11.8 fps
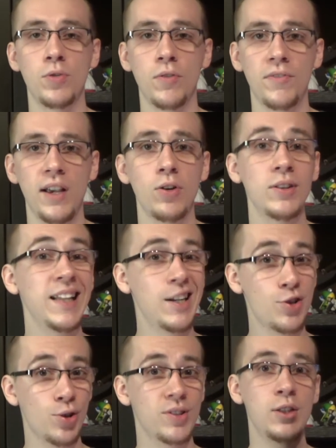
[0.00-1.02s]
Kofiego
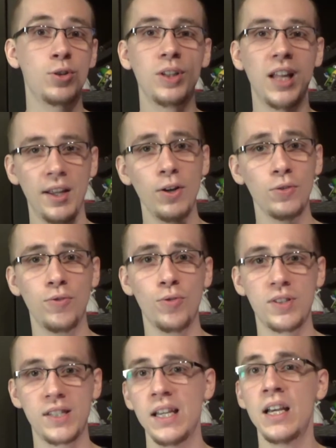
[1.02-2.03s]
należącej do danego
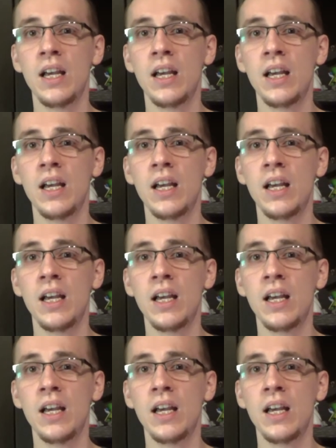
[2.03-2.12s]
twórcy